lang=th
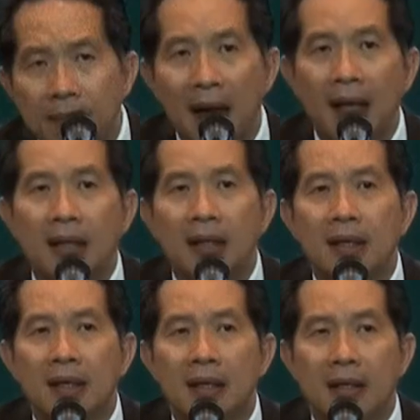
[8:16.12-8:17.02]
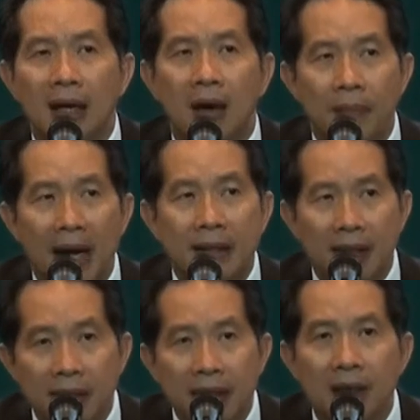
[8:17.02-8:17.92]
เข้าไป แล้วออกมา
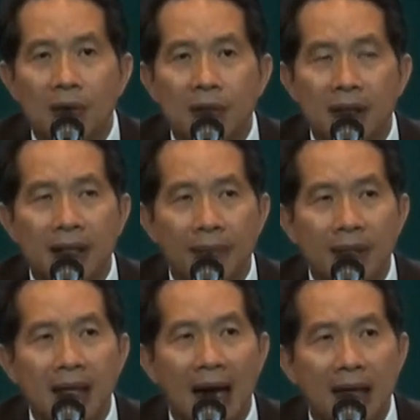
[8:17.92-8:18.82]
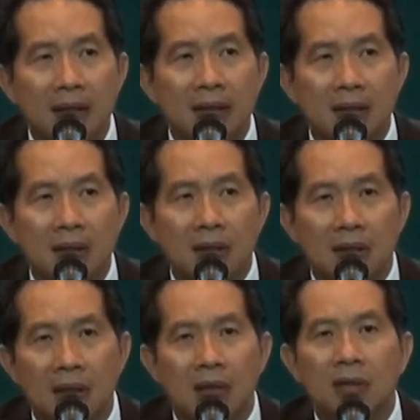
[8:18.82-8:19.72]
เดี๋ยวนี้คนที่ทำที่หลัง
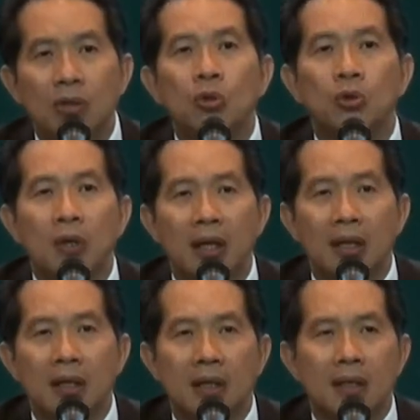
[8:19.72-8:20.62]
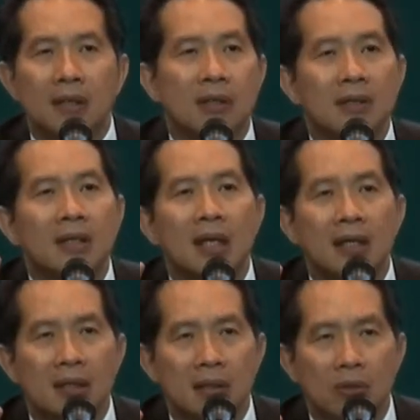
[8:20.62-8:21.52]
ก็ก็ต้องดูด้วยสองเรื่อ
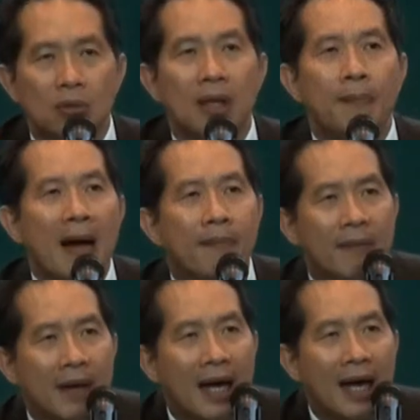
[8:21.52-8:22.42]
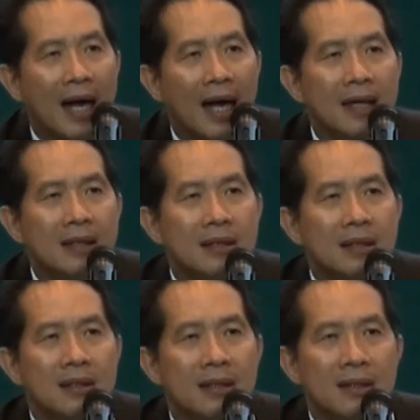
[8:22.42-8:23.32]
งคุณภาพกับราคา
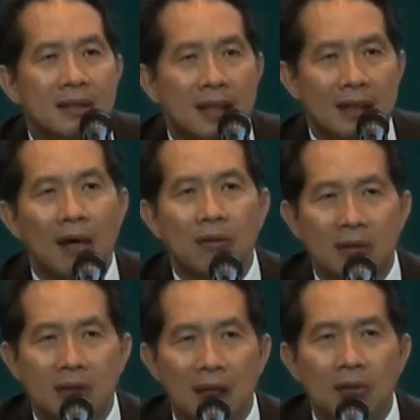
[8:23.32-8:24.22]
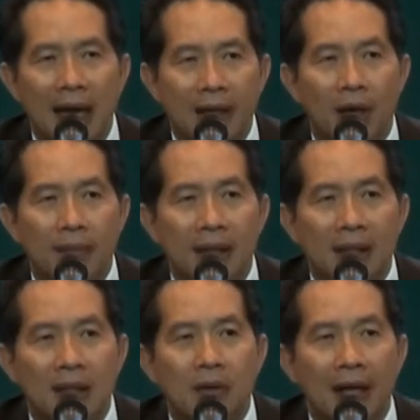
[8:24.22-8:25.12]
จะเท่าเท่าแก่น้อยไหม
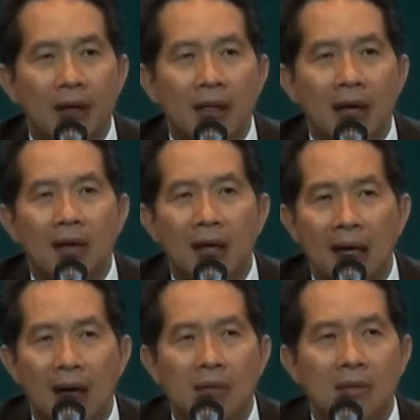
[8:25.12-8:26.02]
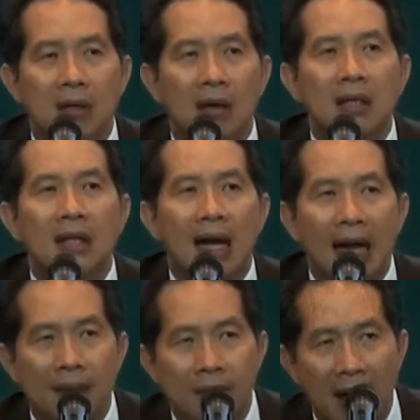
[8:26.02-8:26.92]
ถ้าเท่าแก่น้อยเท่ากับเรา เราก็จะ
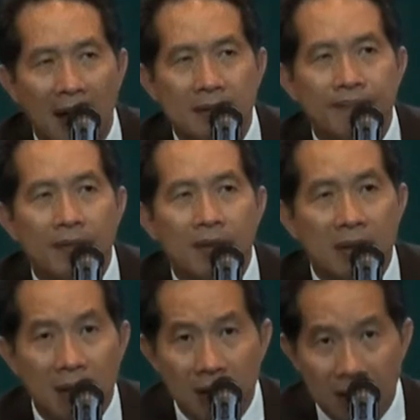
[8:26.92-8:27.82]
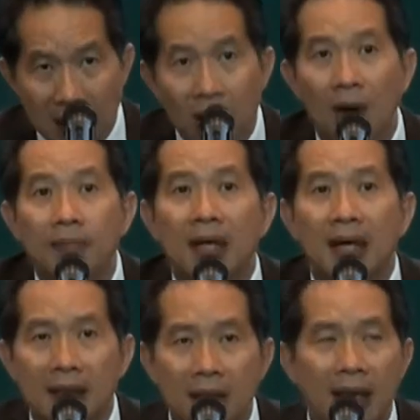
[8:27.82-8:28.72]
ขายลำบากเพราะถ้าถ้าของเหมือน
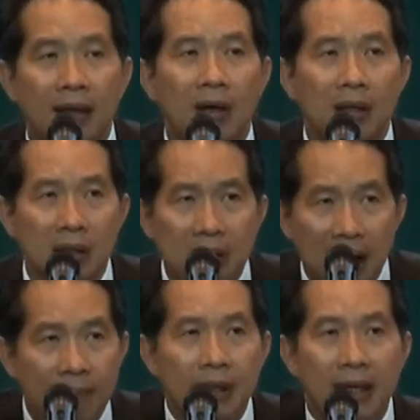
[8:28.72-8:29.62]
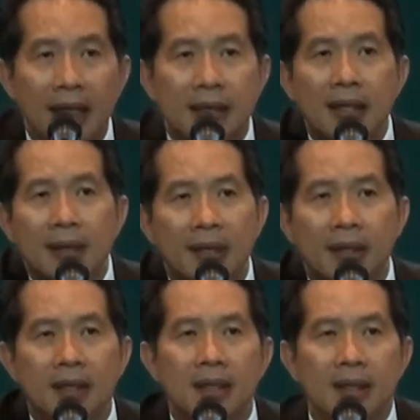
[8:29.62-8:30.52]
กับเท่าแก่น้อย ก็ทำยังไงที่ให้มั
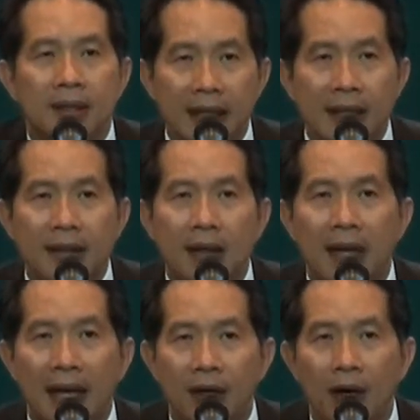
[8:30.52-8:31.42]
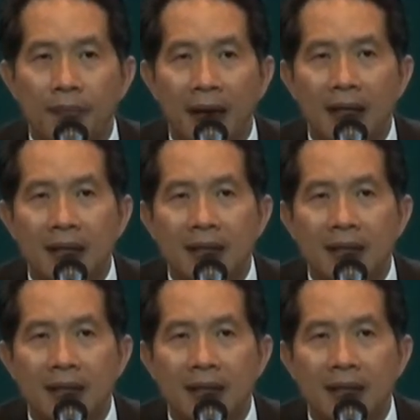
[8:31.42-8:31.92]
นหนีเท่าแก่น้อยไป